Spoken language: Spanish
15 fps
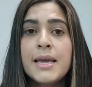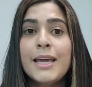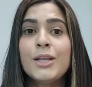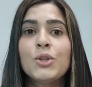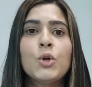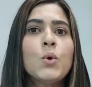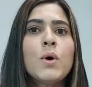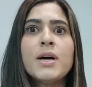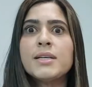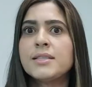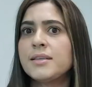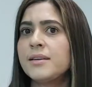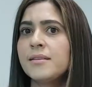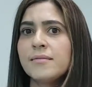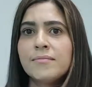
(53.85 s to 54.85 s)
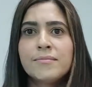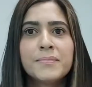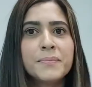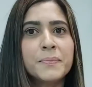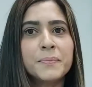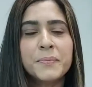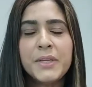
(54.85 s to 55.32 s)
esto lo hacen
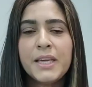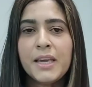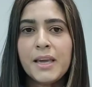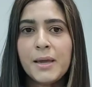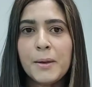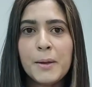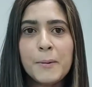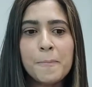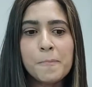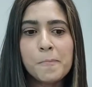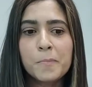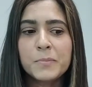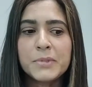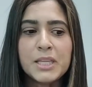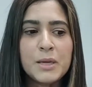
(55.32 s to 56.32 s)
eh,